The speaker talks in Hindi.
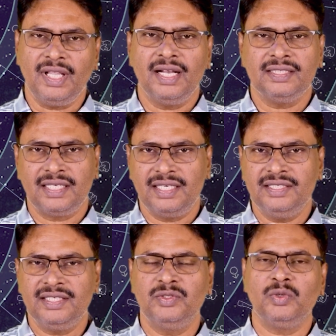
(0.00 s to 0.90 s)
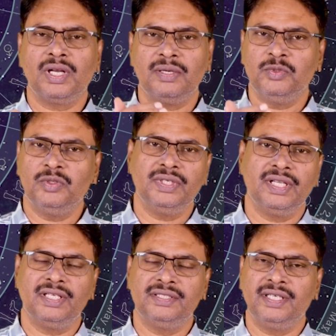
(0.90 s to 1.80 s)
आसानी से जो काम हो
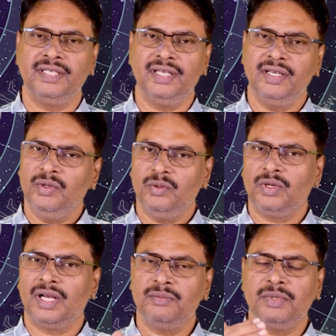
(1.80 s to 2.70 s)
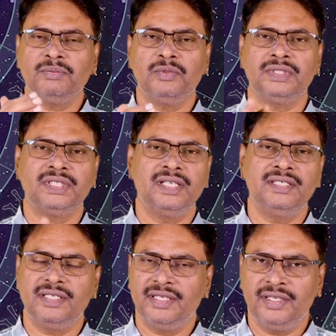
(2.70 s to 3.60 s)
जाना चाहिए वो काम आपको आसानी
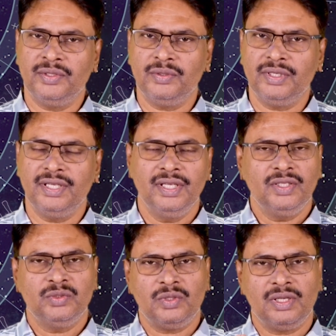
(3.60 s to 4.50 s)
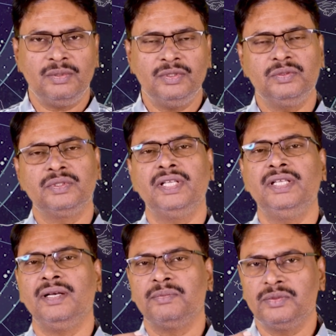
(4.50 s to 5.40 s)
से नहीं होगी थोड़ा बहुत उसके
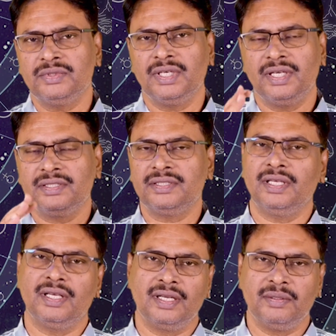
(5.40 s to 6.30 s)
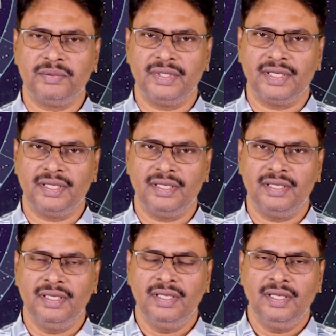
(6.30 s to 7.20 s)
लिए आपको संघर्ष करना पड़ेगा
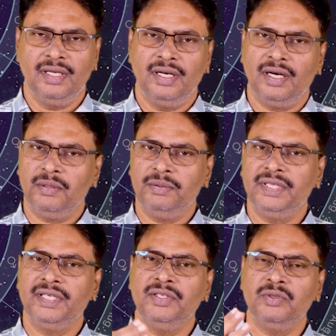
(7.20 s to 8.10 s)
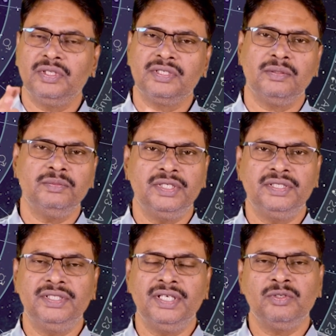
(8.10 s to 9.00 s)
अब इनकी जो दशम
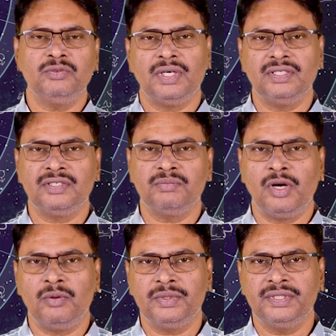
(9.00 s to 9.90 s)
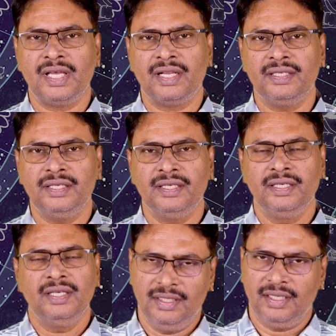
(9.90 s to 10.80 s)
दृष्टि है वो द्वादश भाव पर जा रही है
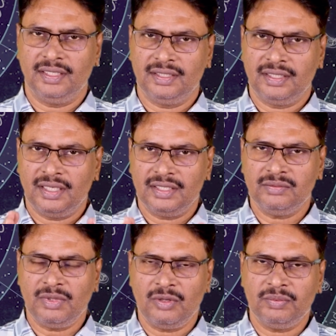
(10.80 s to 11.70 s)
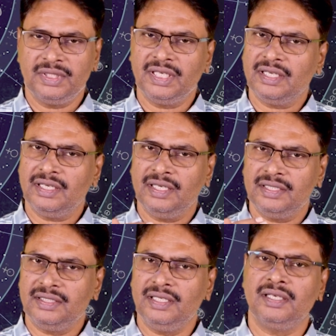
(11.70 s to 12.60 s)
अतः खर्च भाव पर देख रहे हैं
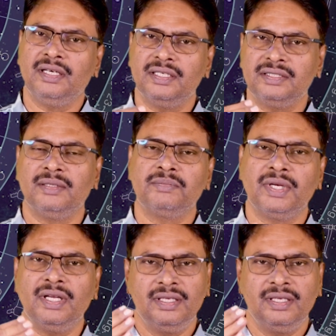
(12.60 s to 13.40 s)
इसलिए खर्च आपका